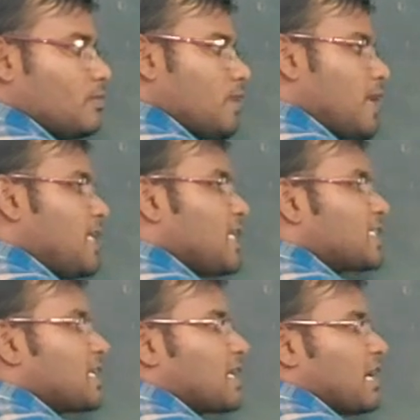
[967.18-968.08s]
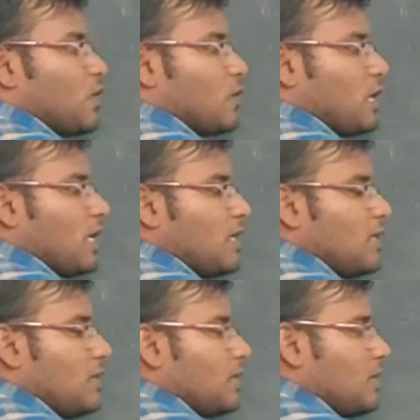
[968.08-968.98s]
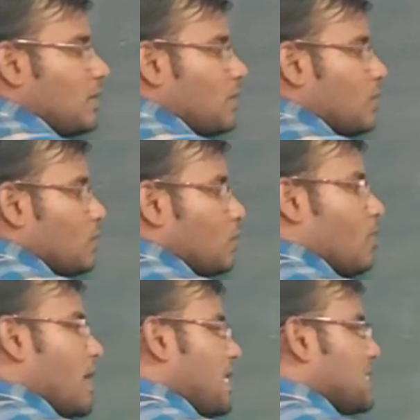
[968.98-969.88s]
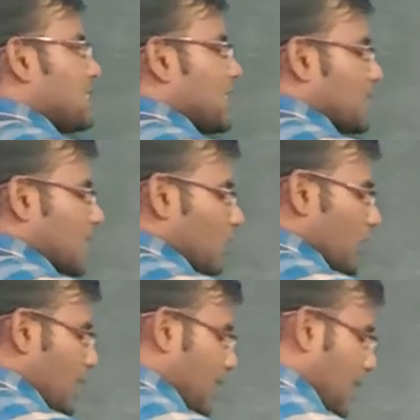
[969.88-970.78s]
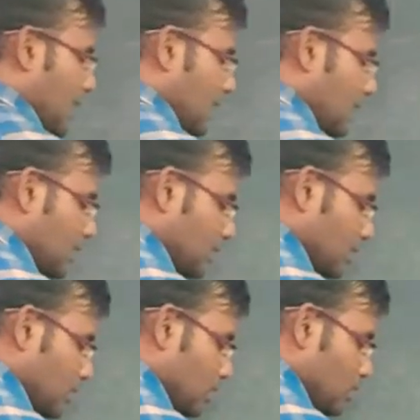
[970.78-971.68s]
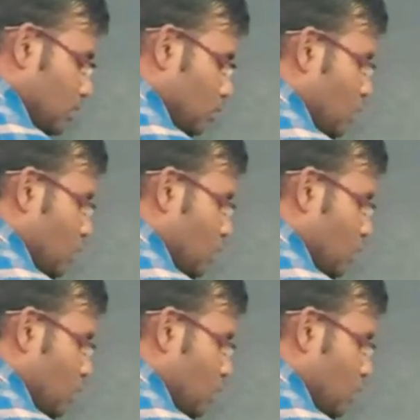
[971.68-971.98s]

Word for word: माइनस करना होगा तो माइनस करना होगा है ना तो